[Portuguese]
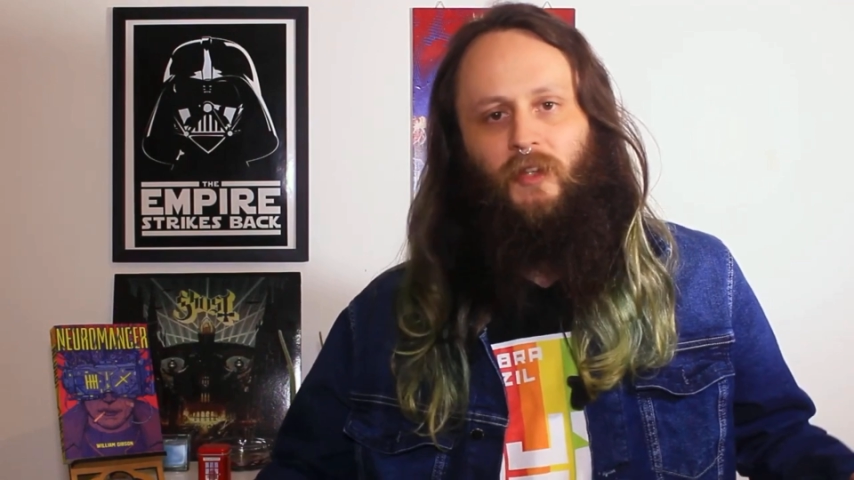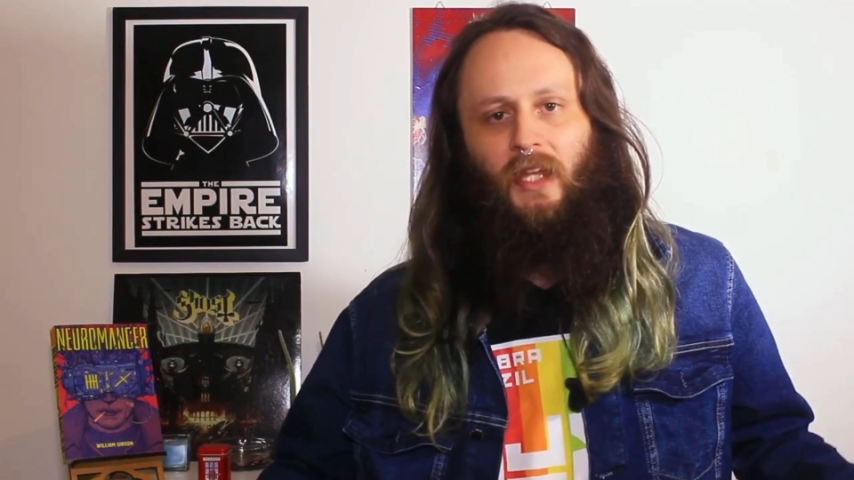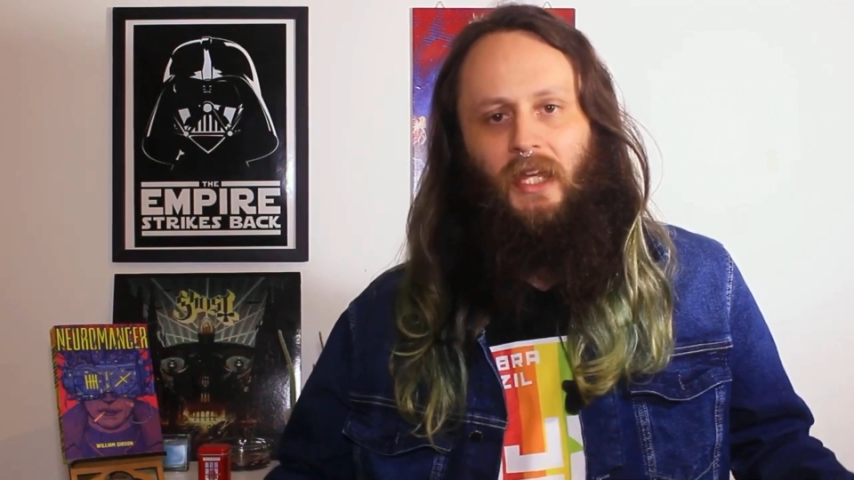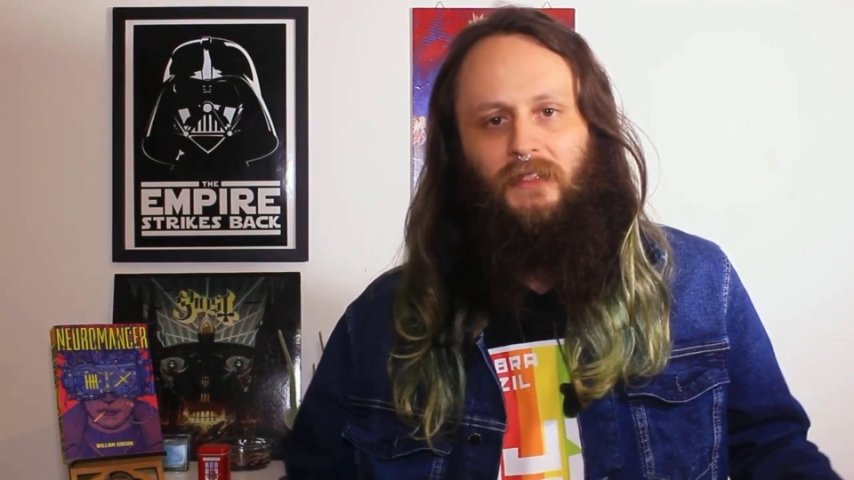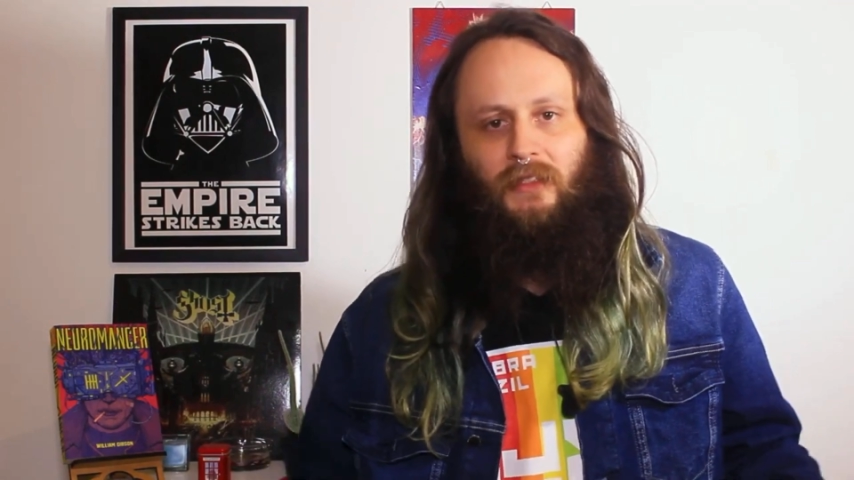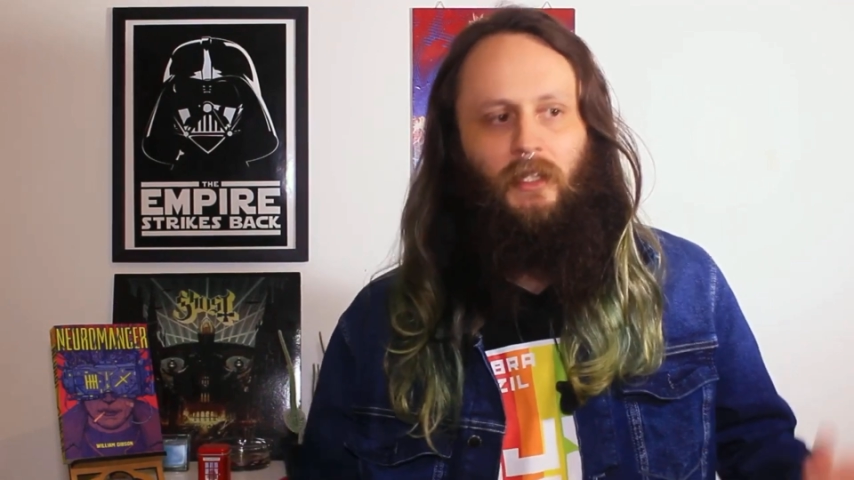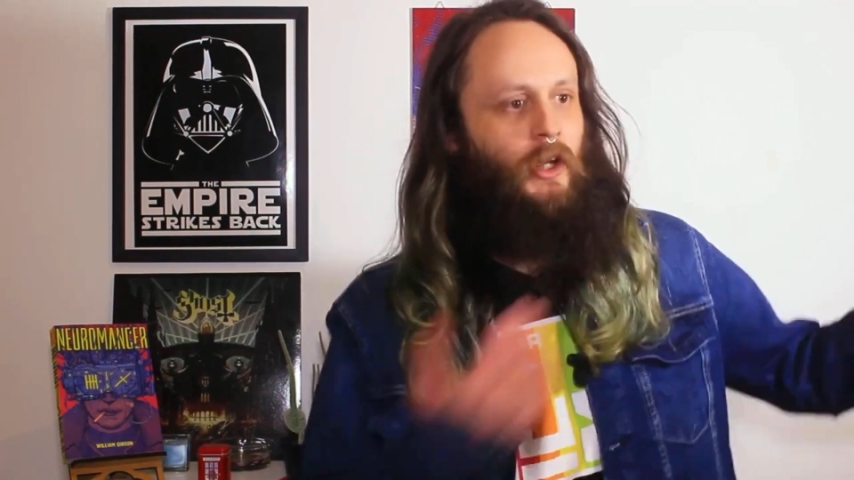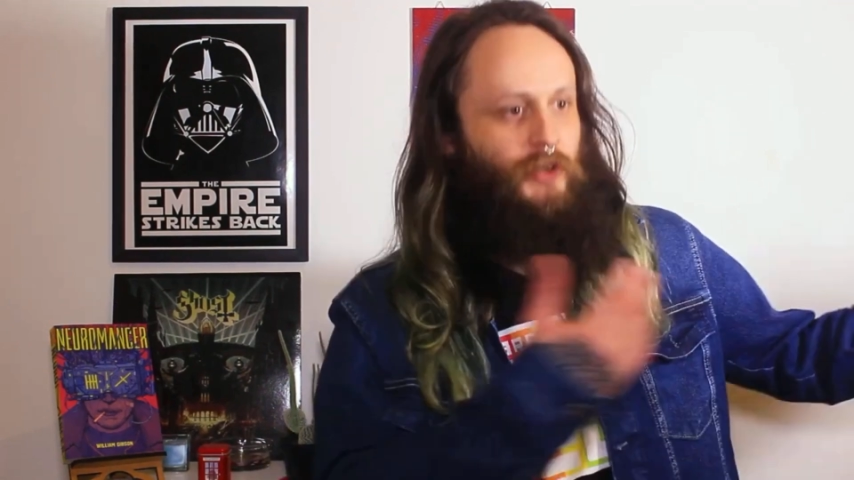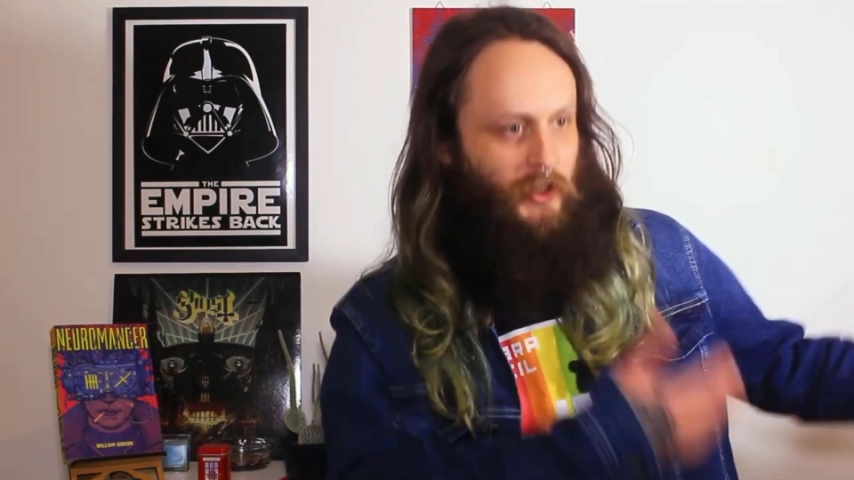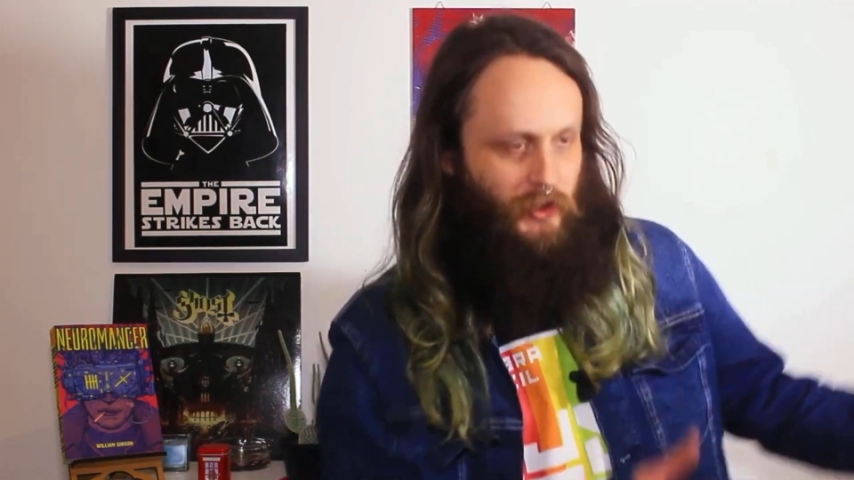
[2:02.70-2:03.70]
fiquei, assim.
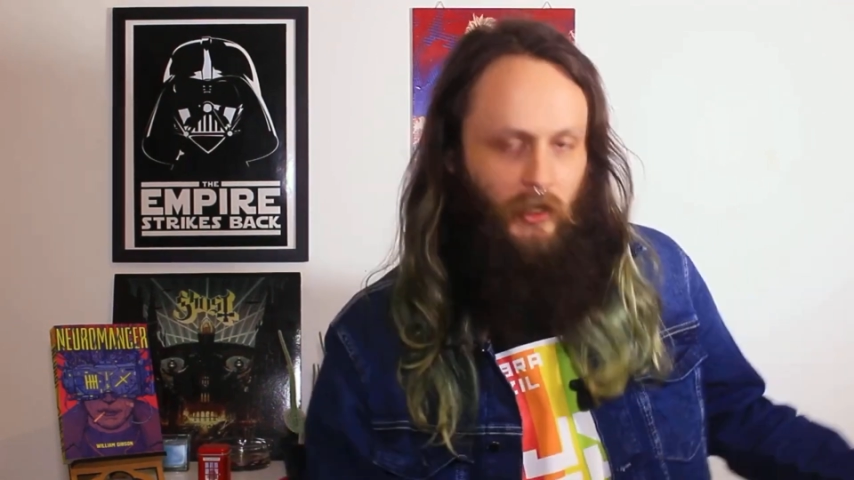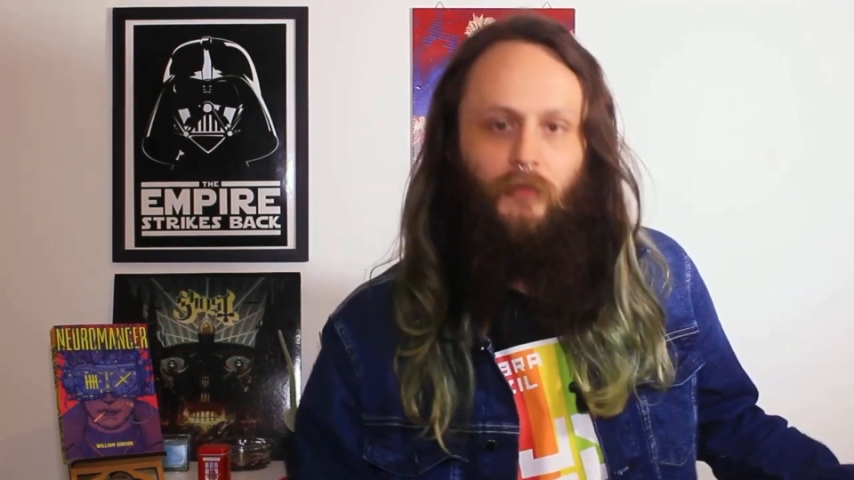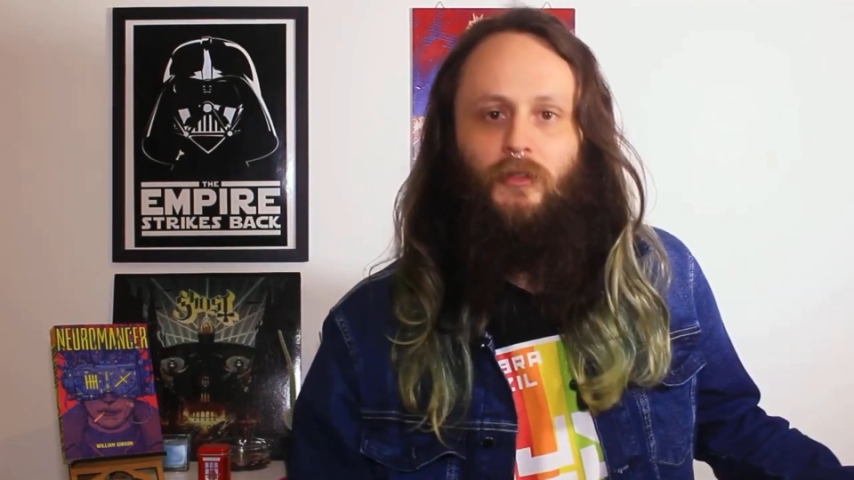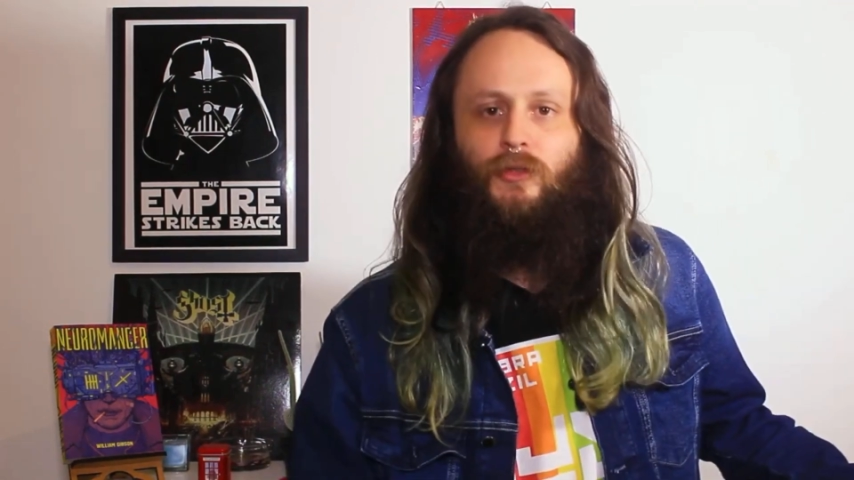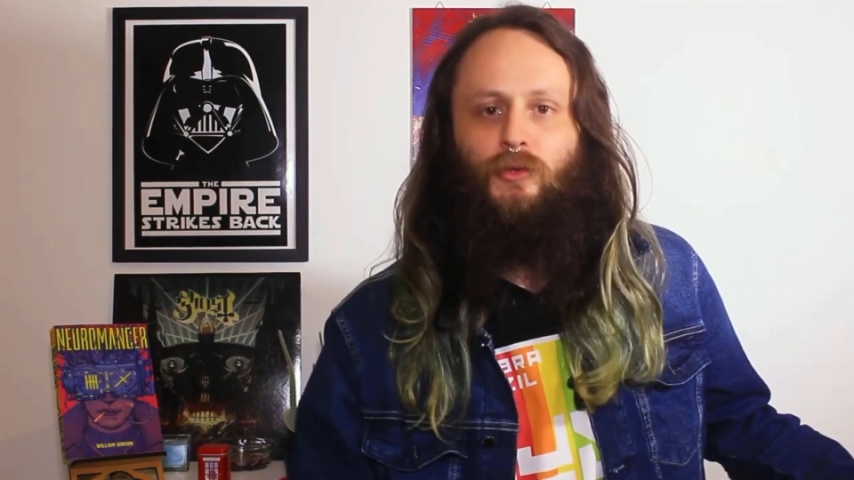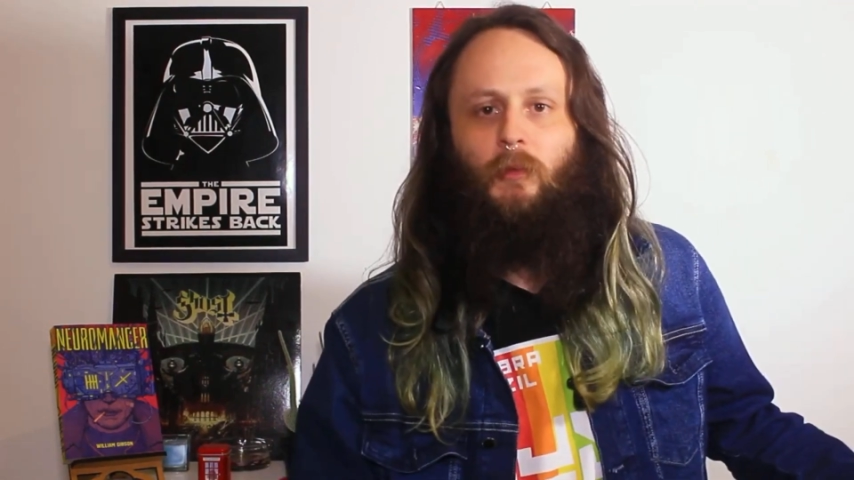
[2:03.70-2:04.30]
Eu já tinha visto visto,